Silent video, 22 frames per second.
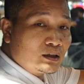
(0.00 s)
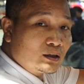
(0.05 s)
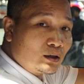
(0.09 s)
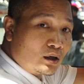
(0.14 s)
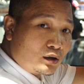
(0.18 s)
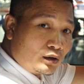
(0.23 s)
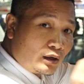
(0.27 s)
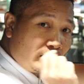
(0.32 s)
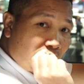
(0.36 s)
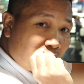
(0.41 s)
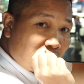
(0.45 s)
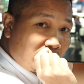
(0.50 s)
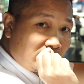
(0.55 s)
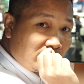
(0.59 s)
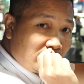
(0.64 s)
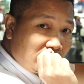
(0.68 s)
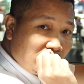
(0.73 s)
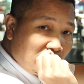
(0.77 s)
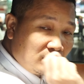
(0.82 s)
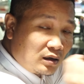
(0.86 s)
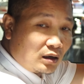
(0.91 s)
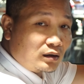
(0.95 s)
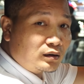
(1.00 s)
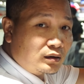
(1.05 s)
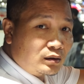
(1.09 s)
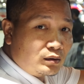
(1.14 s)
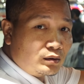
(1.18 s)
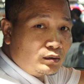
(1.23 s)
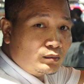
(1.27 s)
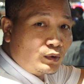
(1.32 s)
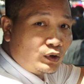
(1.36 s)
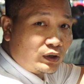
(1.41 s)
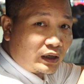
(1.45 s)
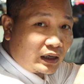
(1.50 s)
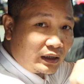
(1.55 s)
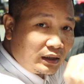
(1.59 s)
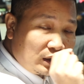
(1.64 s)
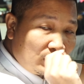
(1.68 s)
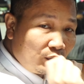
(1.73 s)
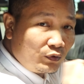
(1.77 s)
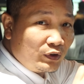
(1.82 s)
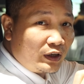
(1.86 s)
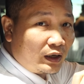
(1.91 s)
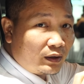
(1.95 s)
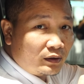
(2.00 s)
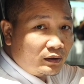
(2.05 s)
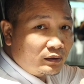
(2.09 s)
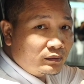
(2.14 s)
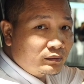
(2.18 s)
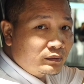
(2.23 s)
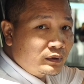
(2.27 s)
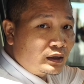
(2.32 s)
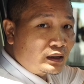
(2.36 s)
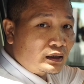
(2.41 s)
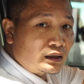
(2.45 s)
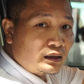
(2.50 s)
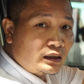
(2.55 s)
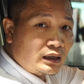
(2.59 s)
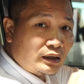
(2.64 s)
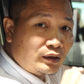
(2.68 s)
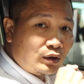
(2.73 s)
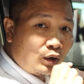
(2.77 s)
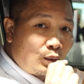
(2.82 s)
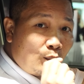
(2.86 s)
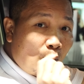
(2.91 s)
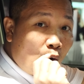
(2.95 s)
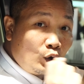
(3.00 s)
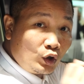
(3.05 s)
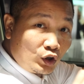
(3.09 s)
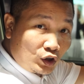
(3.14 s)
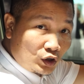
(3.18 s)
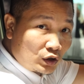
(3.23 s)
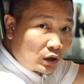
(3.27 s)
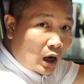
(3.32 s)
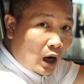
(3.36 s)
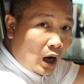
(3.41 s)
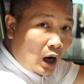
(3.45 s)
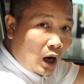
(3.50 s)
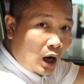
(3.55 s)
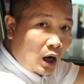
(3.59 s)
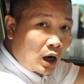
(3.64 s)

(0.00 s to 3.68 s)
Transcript: nhưng nó lại được một cái ưu việt là nó 4 cửa,